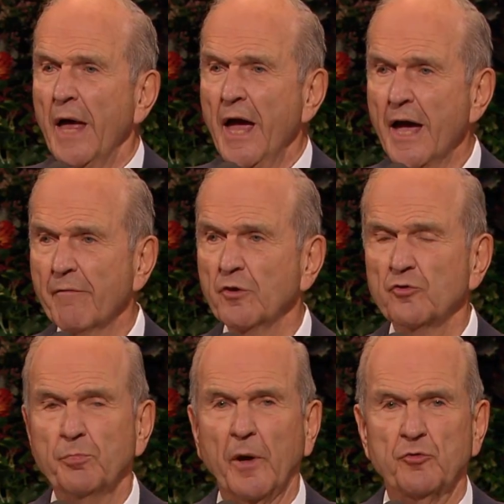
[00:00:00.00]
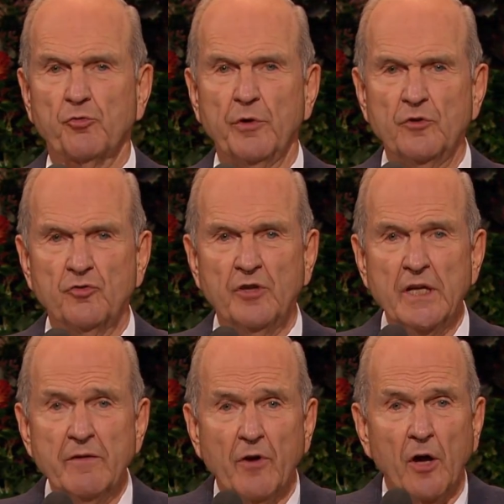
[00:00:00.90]
神が聖なる預
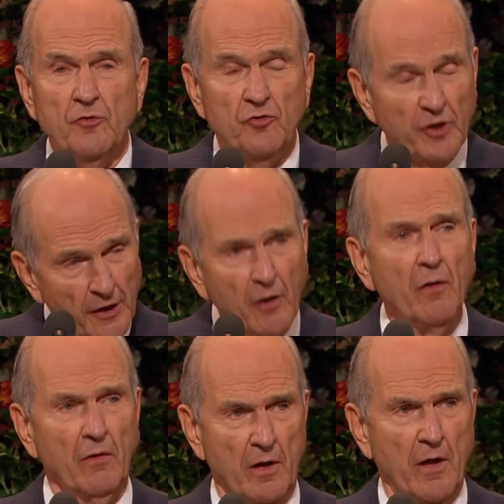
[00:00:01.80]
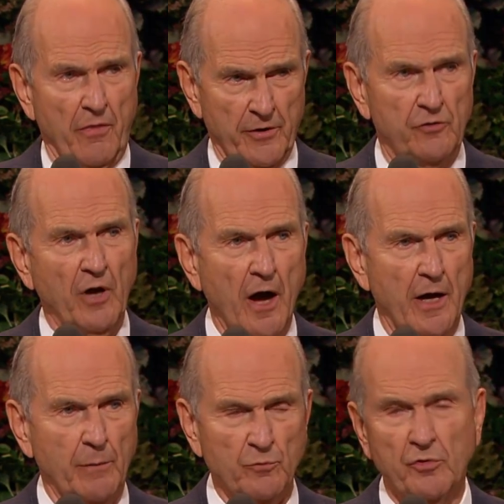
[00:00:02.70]
言者たちの口を通して、
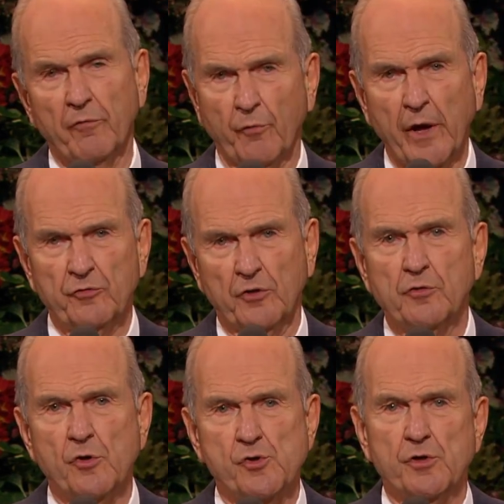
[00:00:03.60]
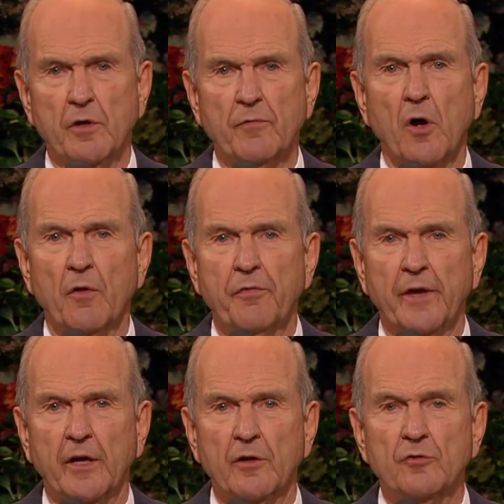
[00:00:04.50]
昔から預言しておられ
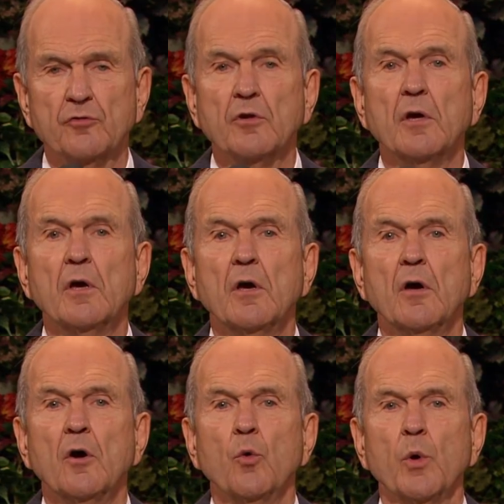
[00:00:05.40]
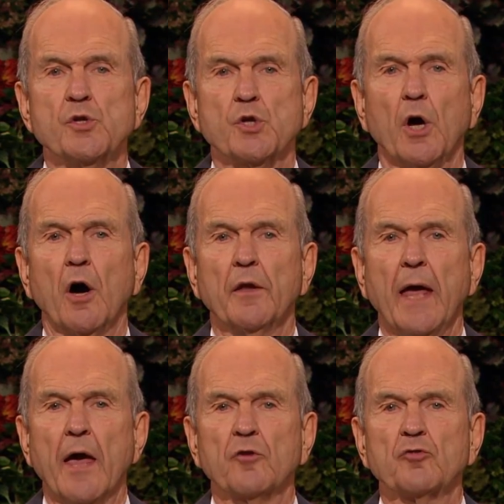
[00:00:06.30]
た万物更新の時まで、
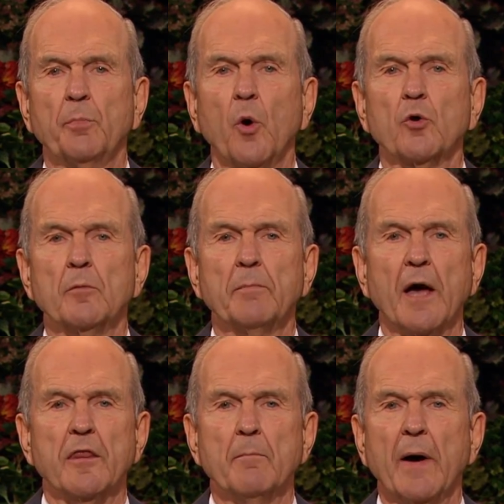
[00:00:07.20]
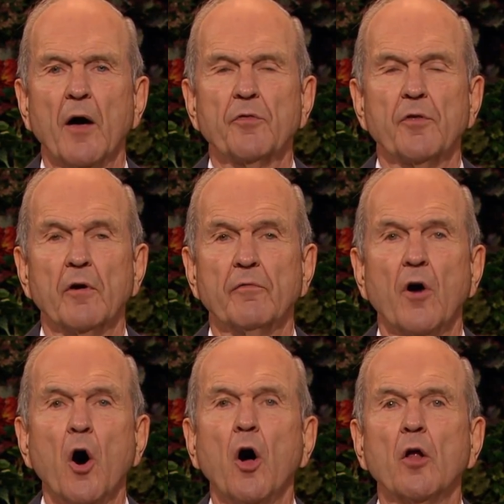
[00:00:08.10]
天に留めておかれ
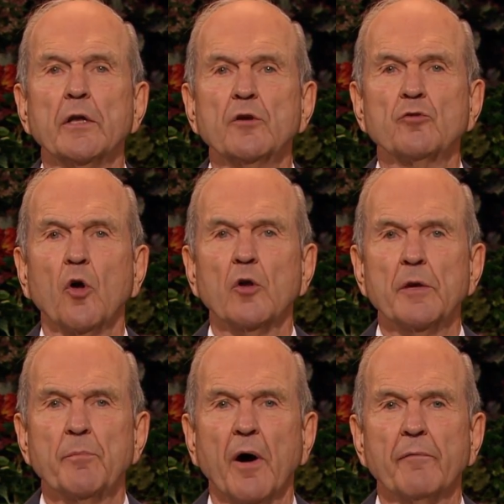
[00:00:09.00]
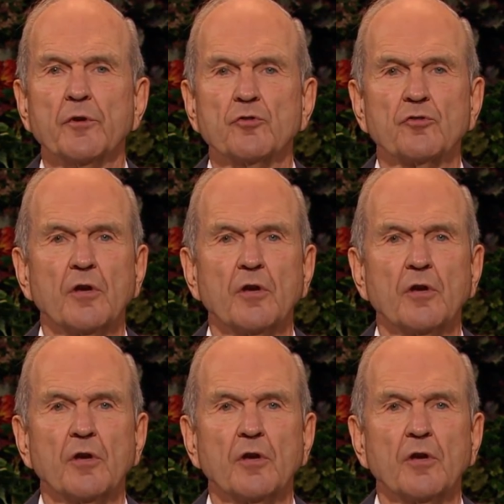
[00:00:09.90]
なければならなかった。